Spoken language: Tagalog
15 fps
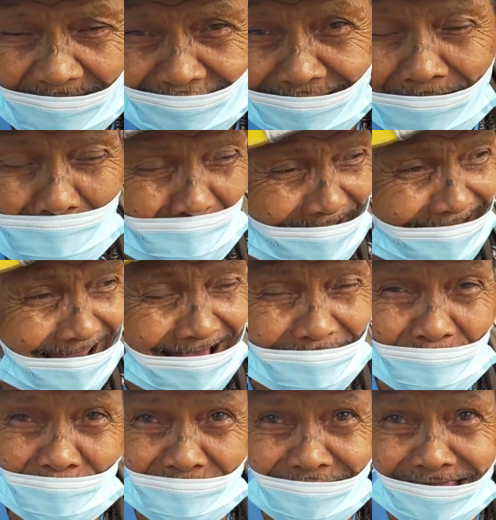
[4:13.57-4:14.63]
Tambay
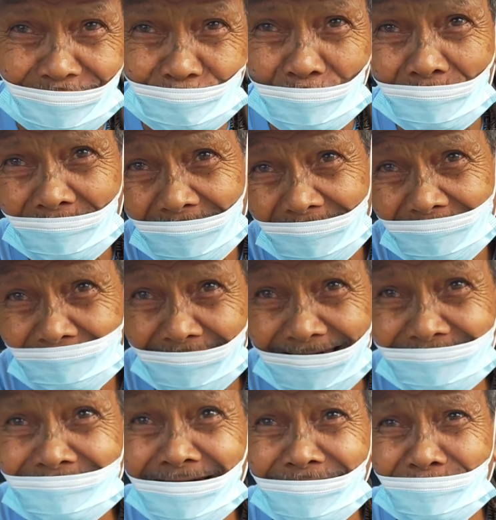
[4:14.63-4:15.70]
lang ako dito. Wala nang
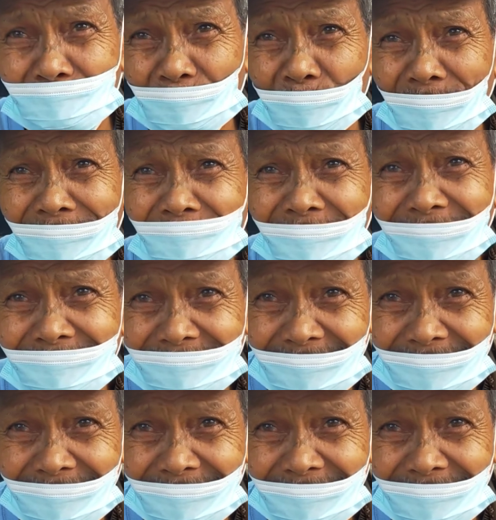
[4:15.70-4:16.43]
uh, hanap ngayon.